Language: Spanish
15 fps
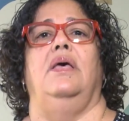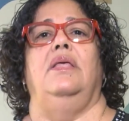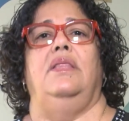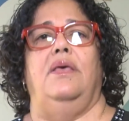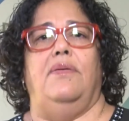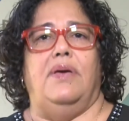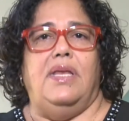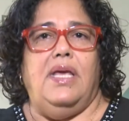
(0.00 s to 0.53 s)

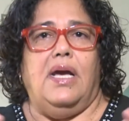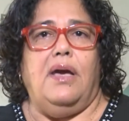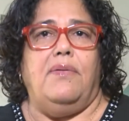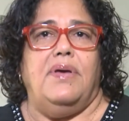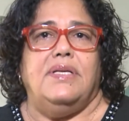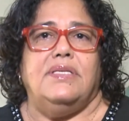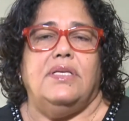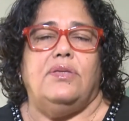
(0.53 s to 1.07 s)
deberían
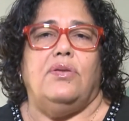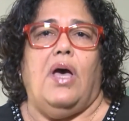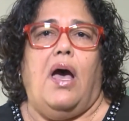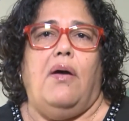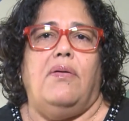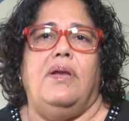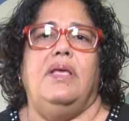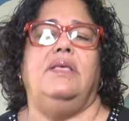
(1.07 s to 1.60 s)
haberse,
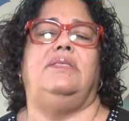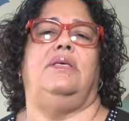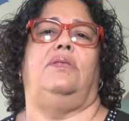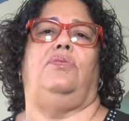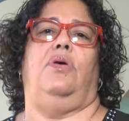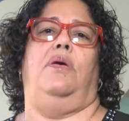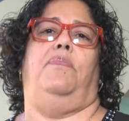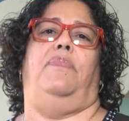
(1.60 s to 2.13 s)
abrirse
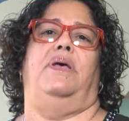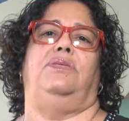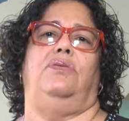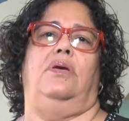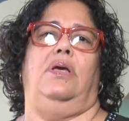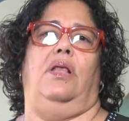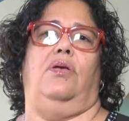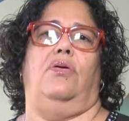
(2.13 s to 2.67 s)
estos espacios
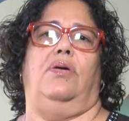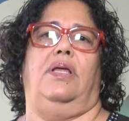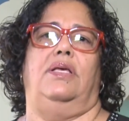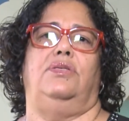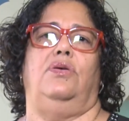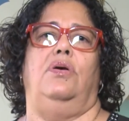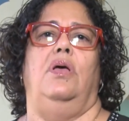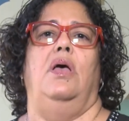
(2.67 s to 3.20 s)
en el
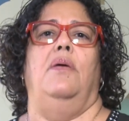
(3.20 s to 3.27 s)
Congreso